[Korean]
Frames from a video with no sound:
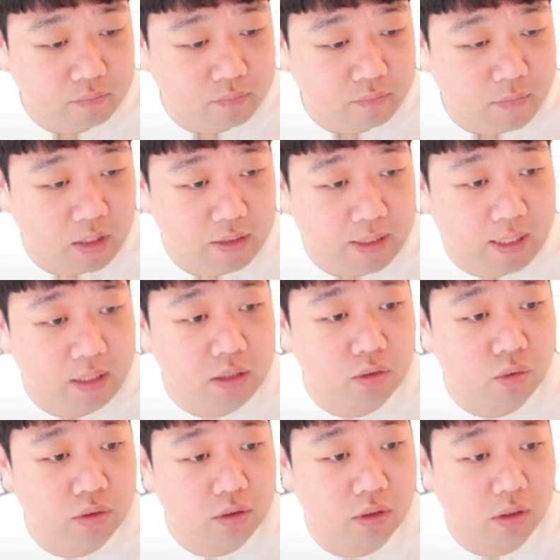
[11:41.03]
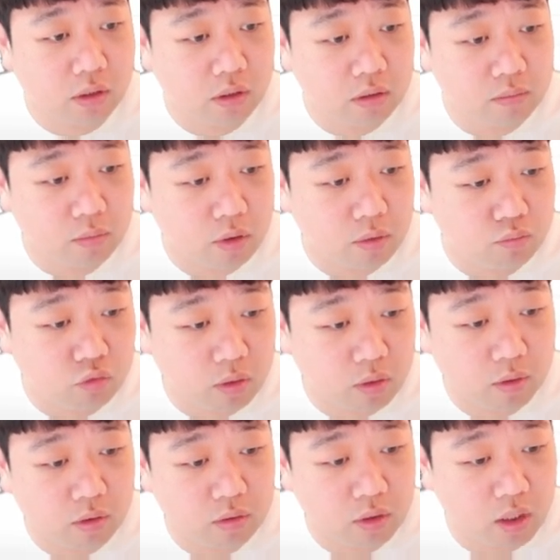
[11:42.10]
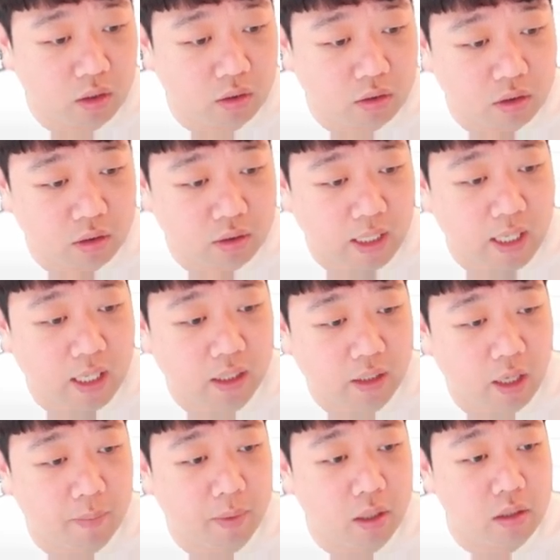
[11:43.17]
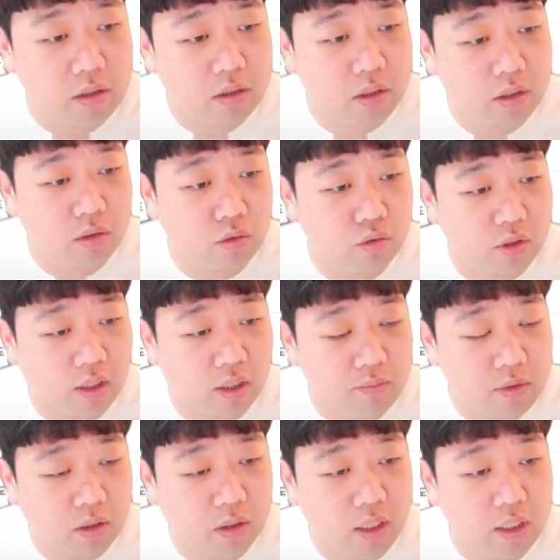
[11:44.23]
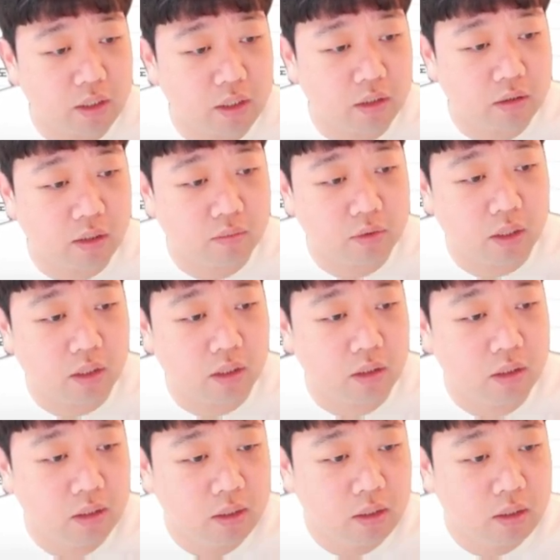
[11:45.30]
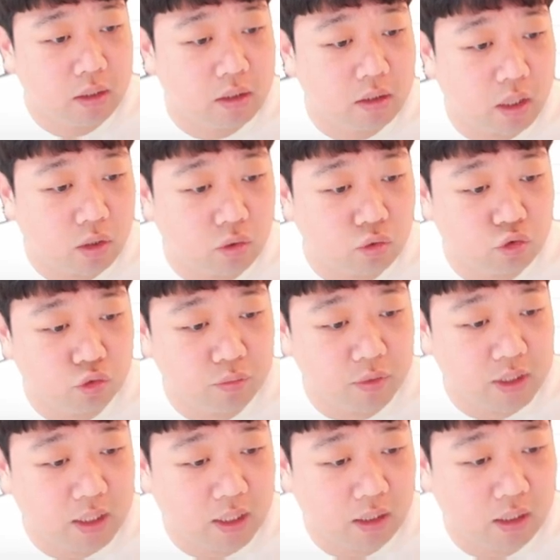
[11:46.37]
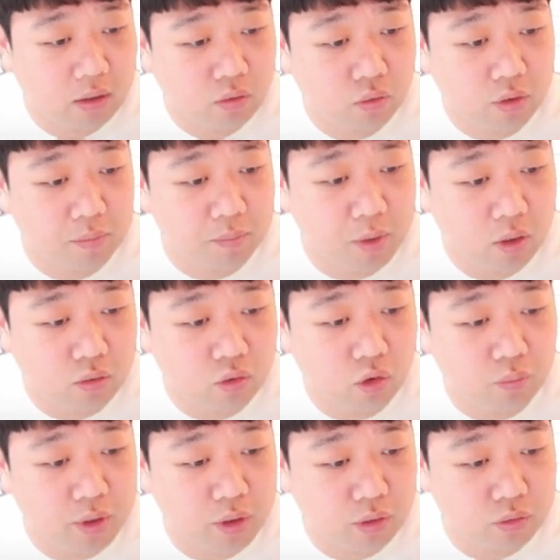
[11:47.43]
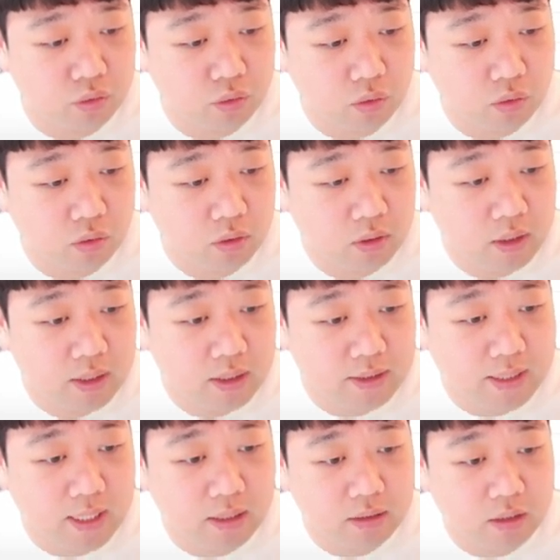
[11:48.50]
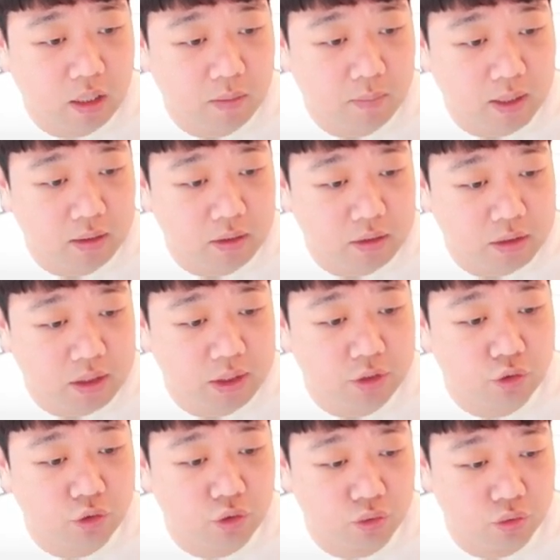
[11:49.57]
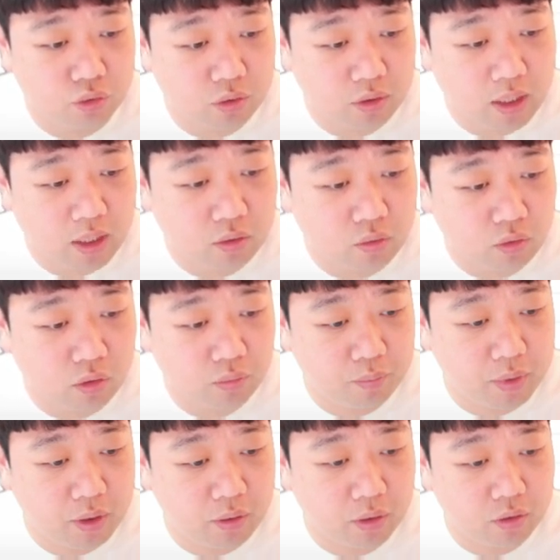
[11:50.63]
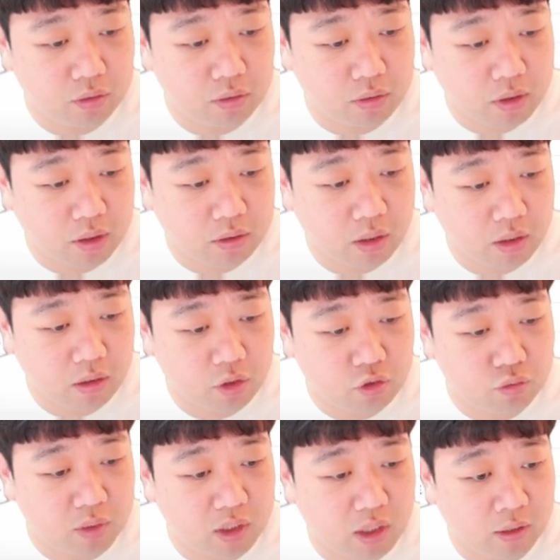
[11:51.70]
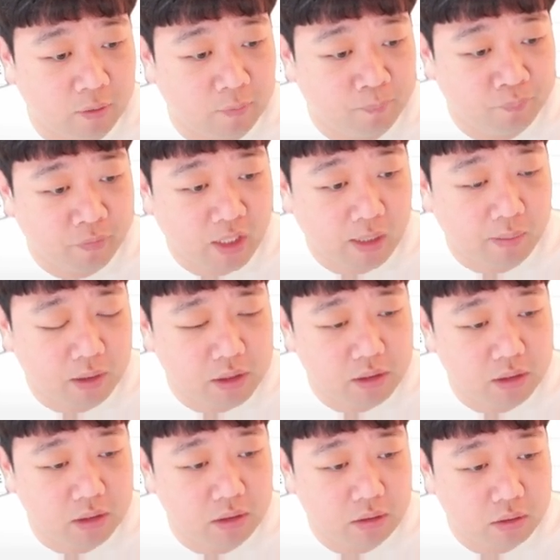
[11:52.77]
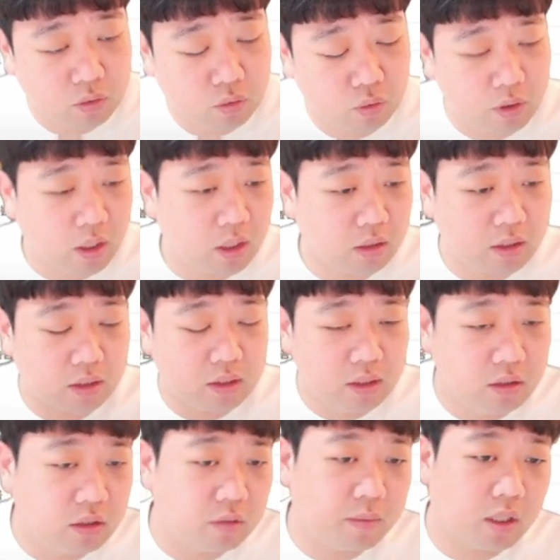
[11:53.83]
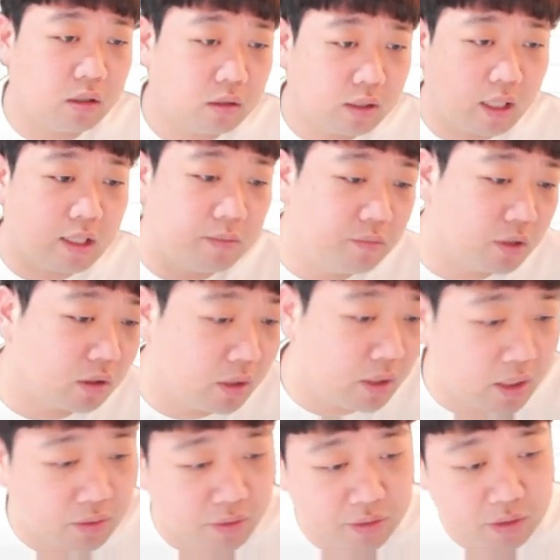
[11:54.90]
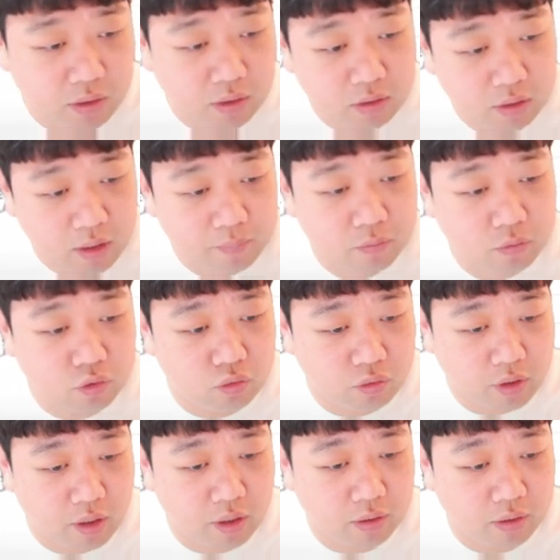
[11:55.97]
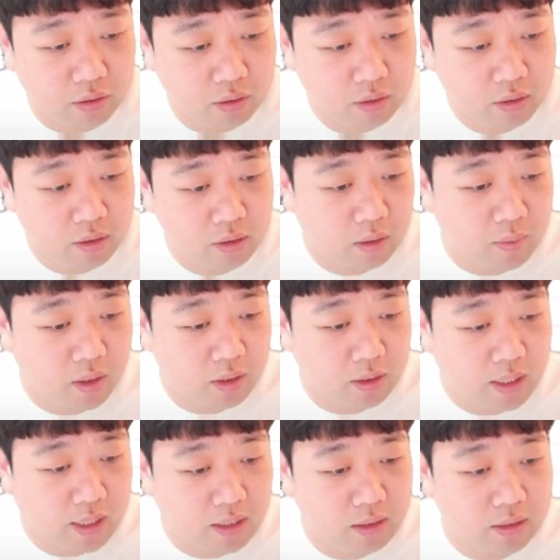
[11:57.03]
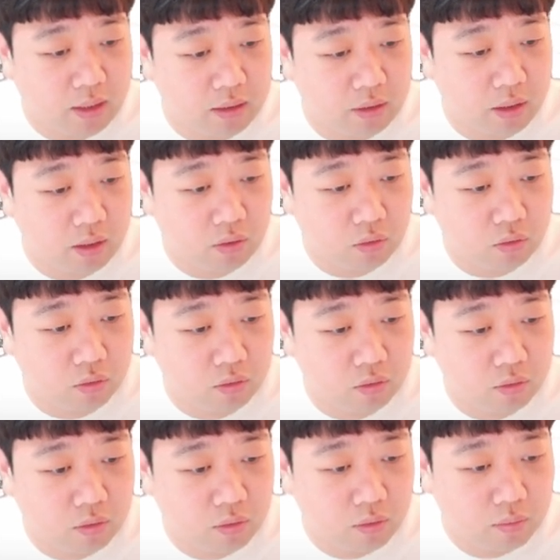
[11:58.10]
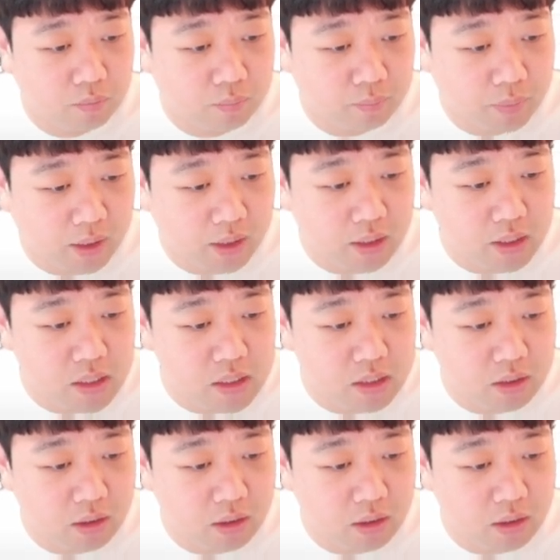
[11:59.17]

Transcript: 다른 속성 뭐 물어볼 건데 이것들은 다 개별적으로 우리가 입력을 해야 되기 때문에 그대로 둡니다. 고객 명도 비워두고 상태만 신규라고 비워 선택을 해줍니다. 나머지는 고객한테 들으면 다 입력을 해야 돼서 냅둘게요. 다른 단계로 페이지를